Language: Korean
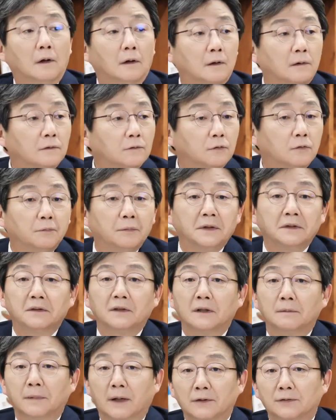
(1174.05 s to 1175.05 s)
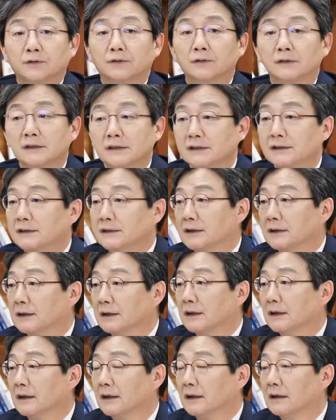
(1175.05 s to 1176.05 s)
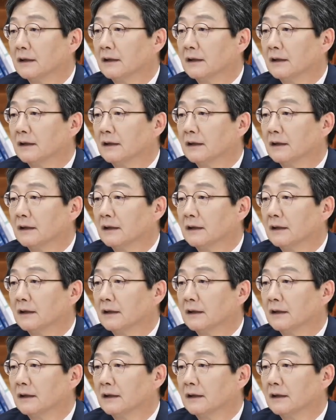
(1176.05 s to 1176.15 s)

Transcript: 어느 국민들이 박수를 치지